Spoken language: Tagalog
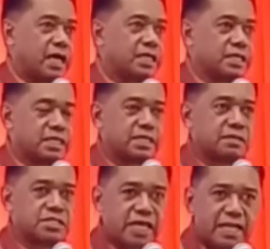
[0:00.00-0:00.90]
And
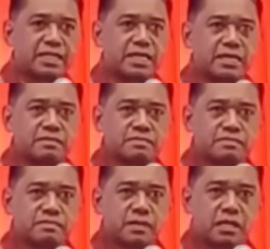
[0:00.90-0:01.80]
uh, sadly,
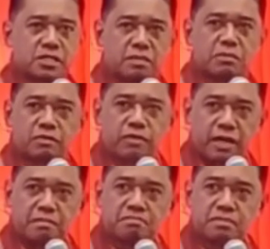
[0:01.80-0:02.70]
some of
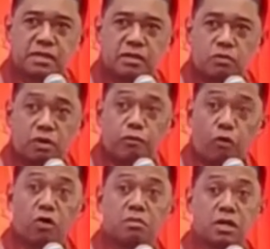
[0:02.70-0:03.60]
them were
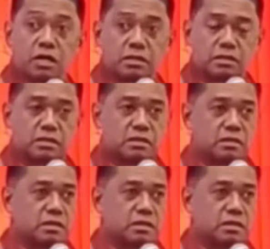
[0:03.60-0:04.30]
former